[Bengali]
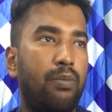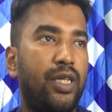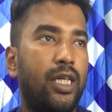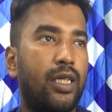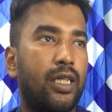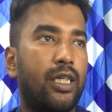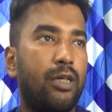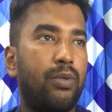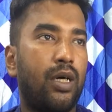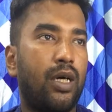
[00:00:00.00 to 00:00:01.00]
মিডিয়াটেক
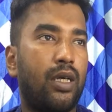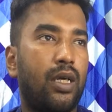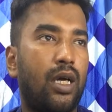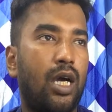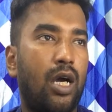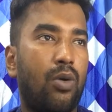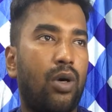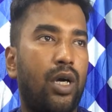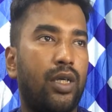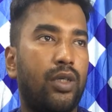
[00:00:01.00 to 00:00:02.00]
ড্রাইভার
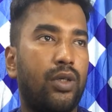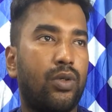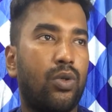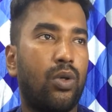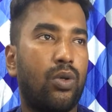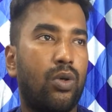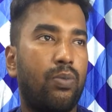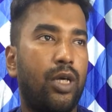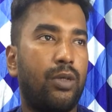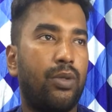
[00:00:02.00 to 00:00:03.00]
হাওয়াই কোলক্রম
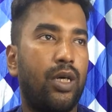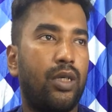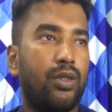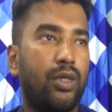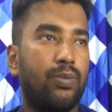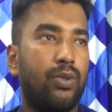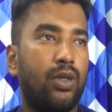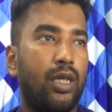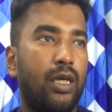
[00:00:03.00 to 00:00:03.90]
ড্রাইভার তারপর